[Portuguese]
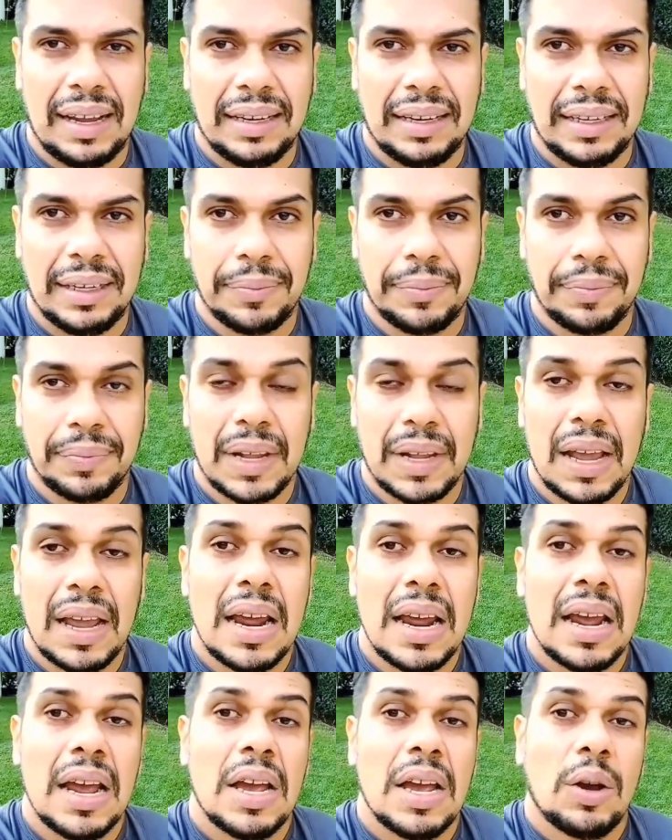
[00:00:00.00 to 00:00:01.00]
dali.
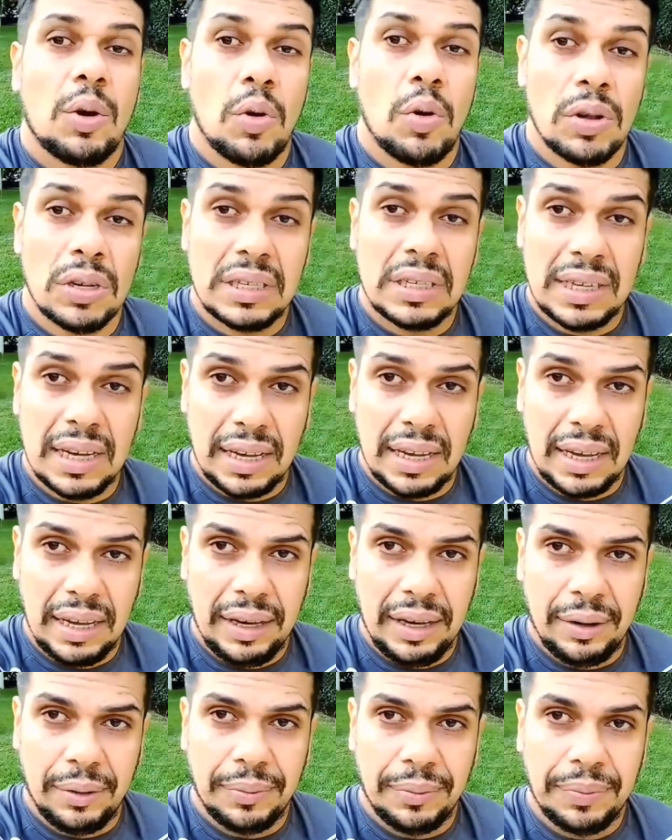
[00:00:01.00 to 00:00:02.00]

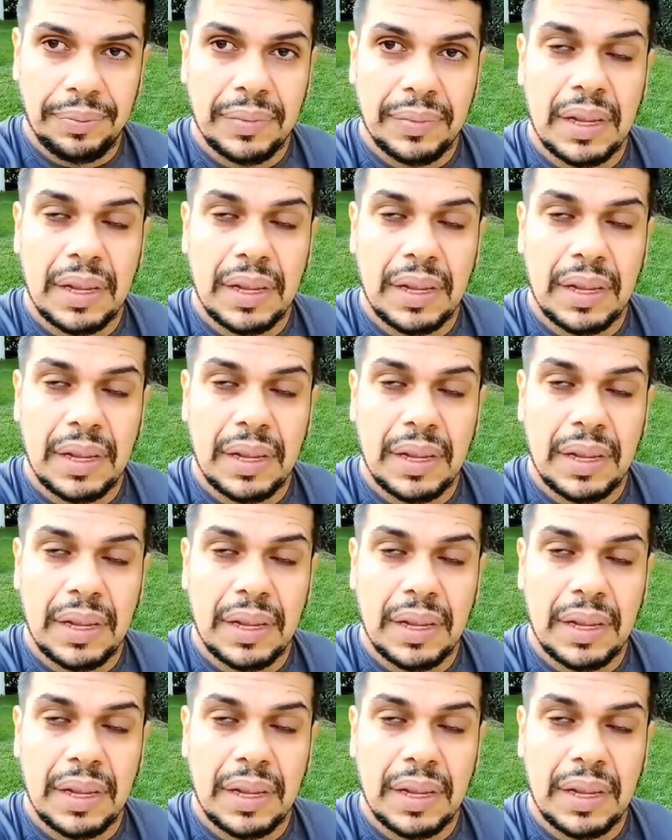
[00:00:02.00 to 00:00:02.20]
Conseguiram.